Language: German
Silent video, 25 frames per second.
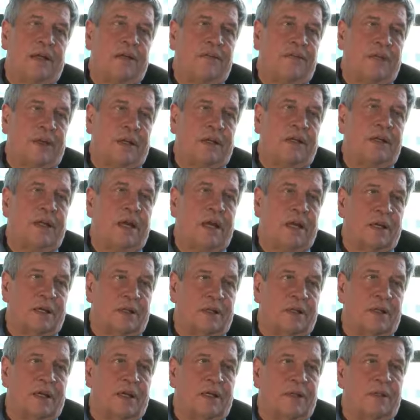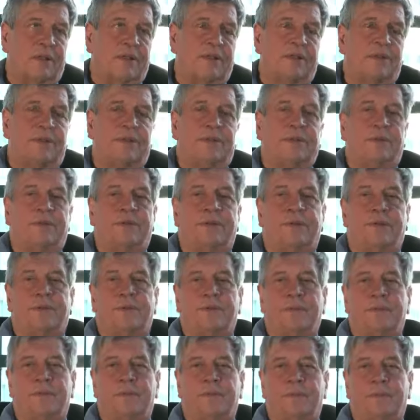hinweg nachgehen
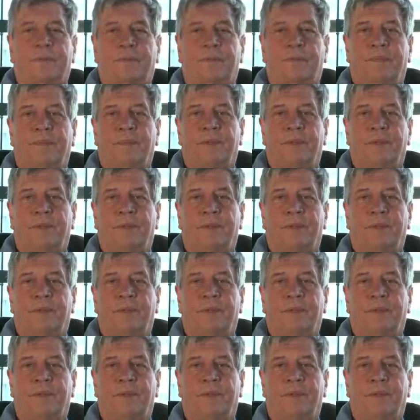und äh,